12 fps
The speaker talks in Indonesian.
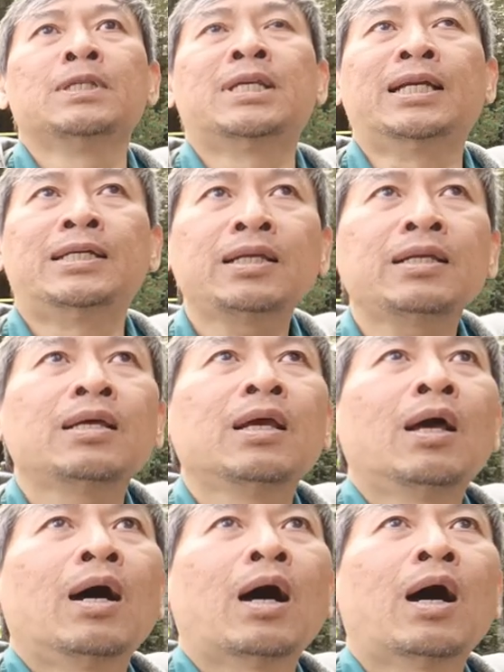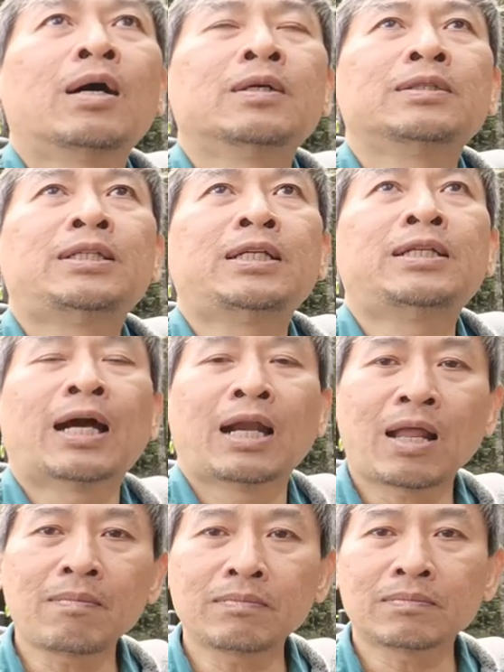Jadi uh, di
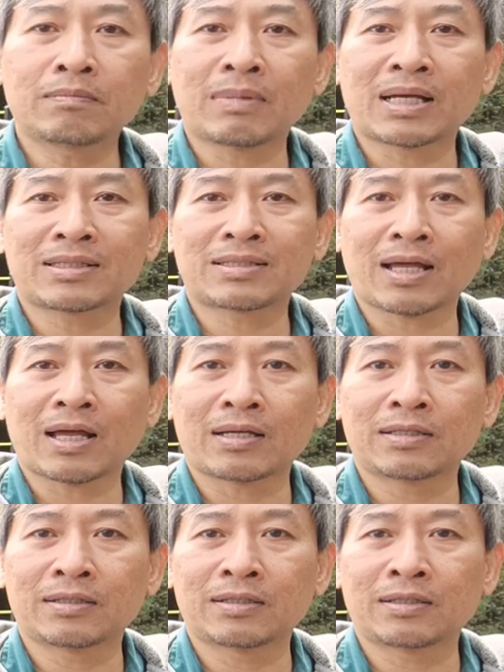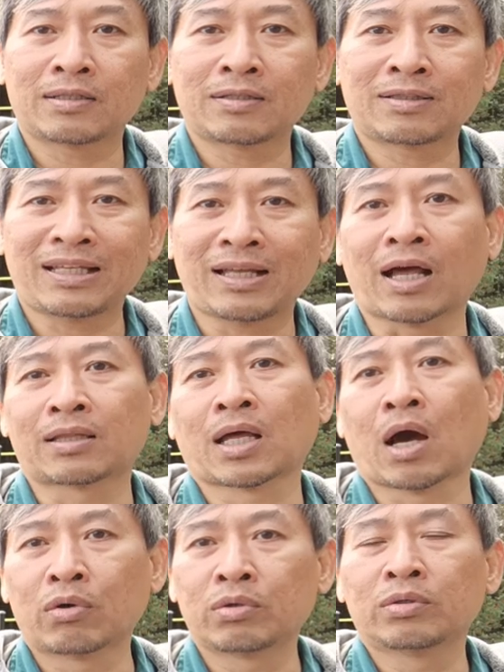dalam masa eh, tiga 3
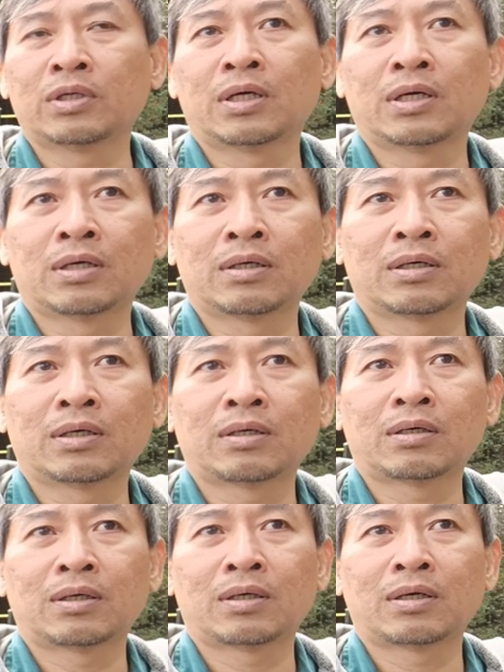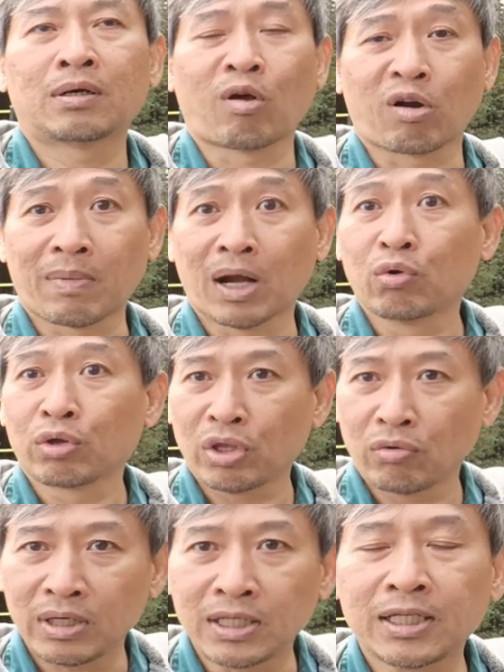tahun uh, normal
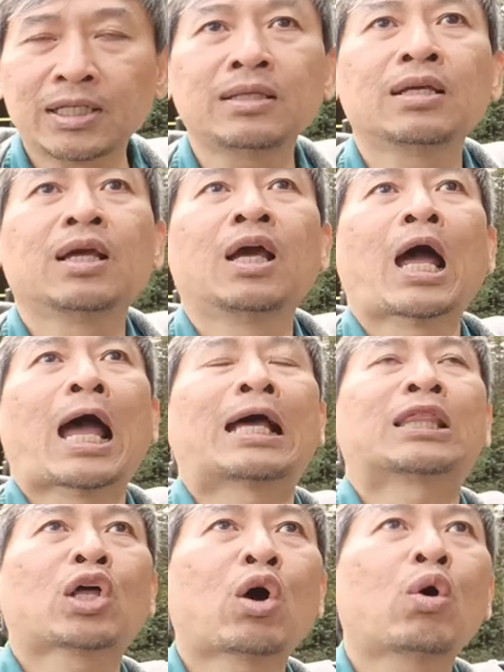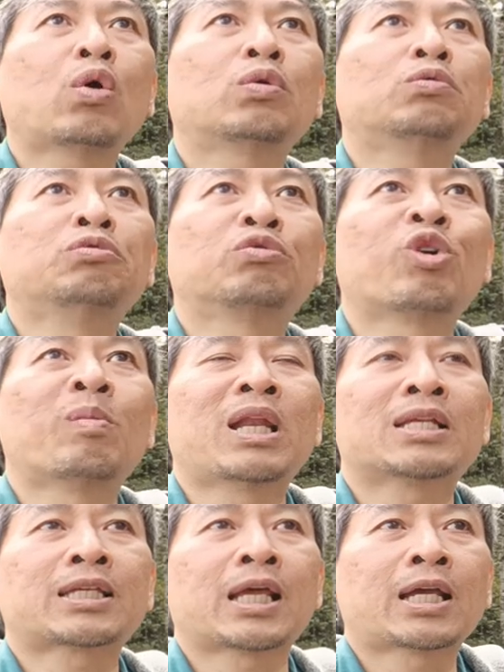Lukio ini atau untuk
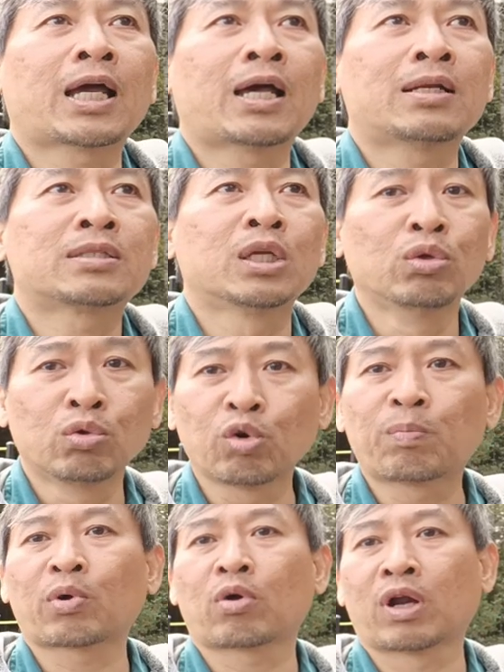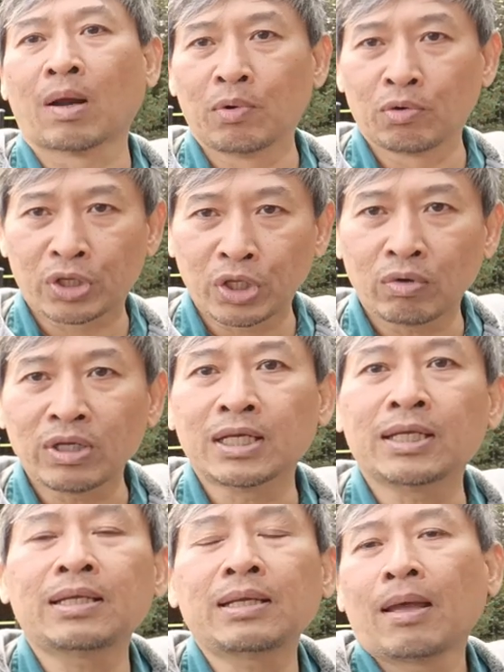menyelesaikan seluruh program Lukio
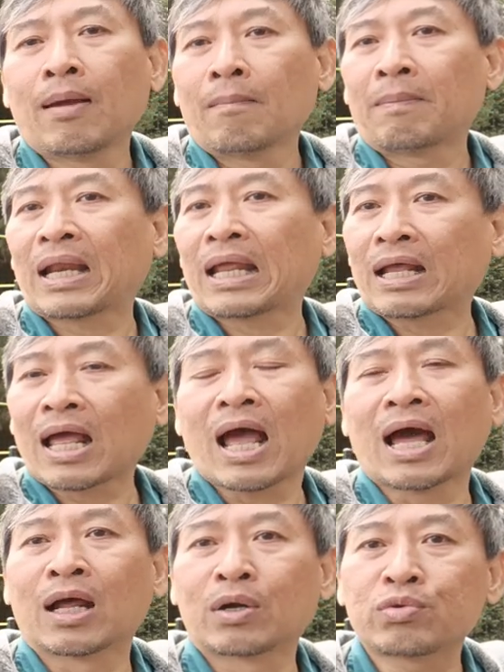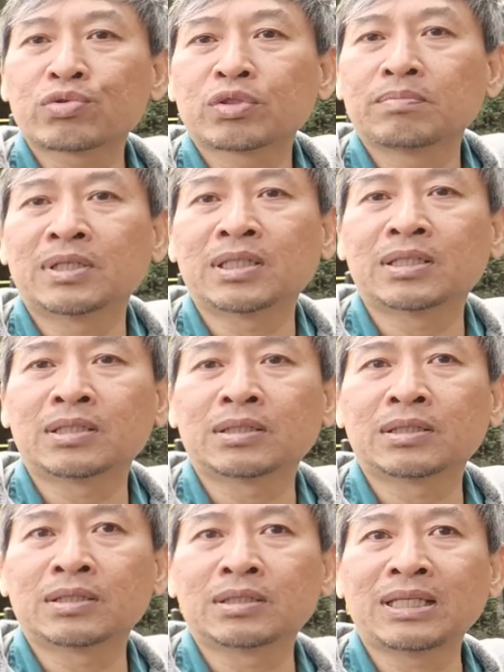ini mereka harus
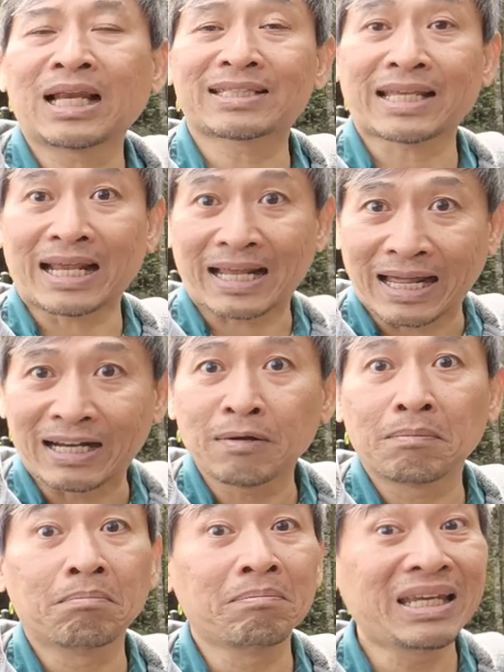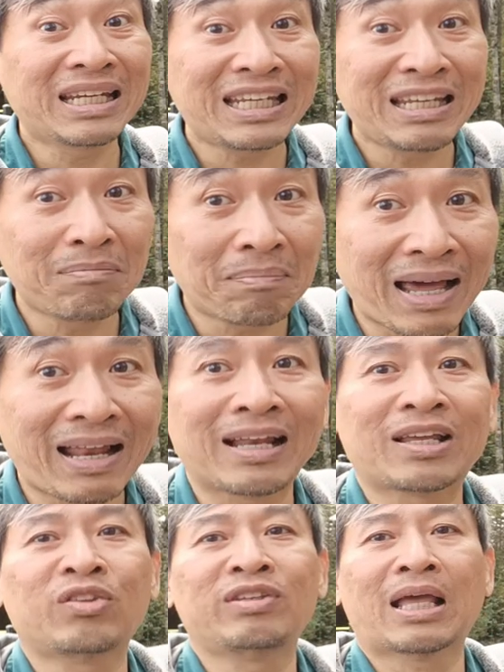menyelesaikan minimal
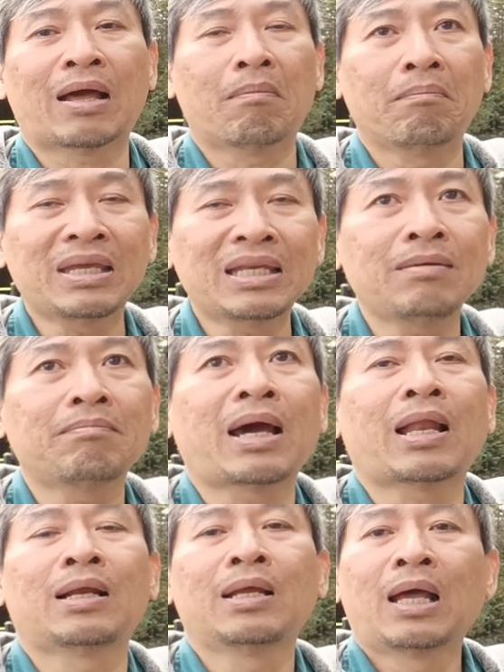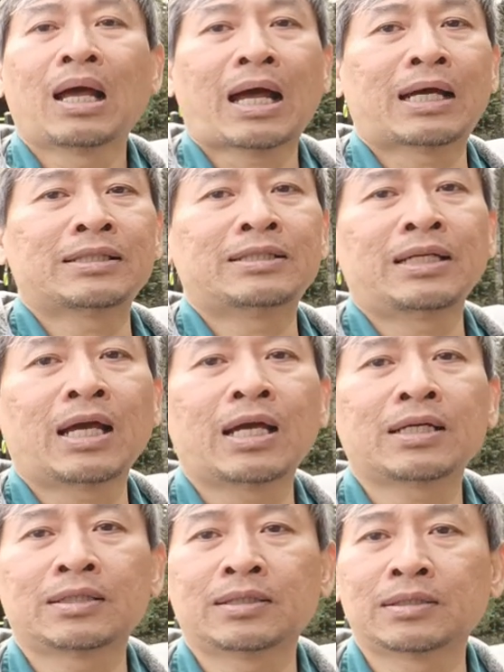gitu ya minimal
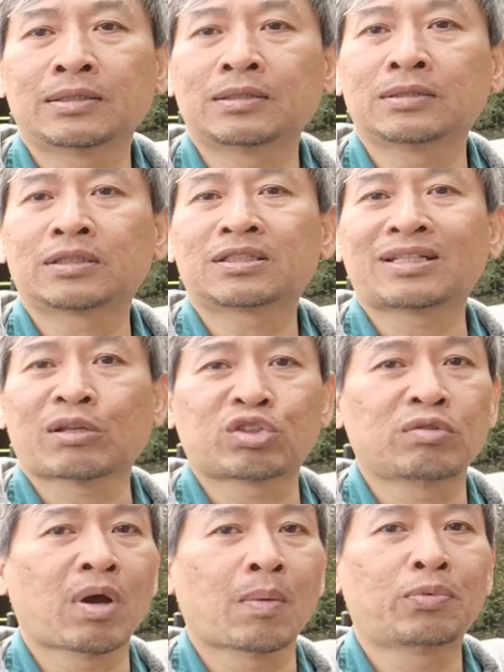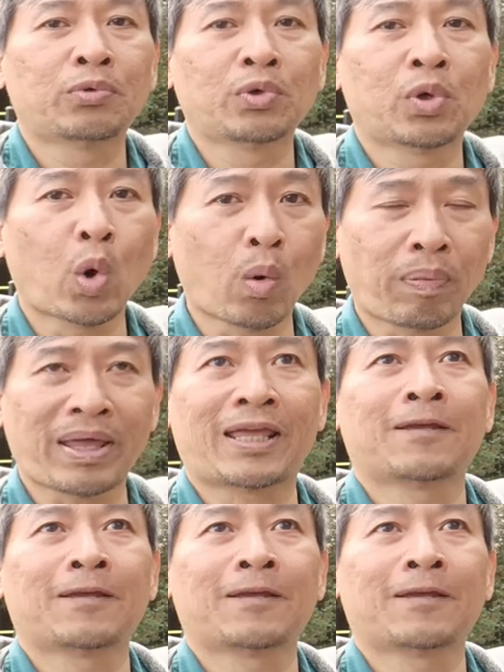ada uh, 150 OP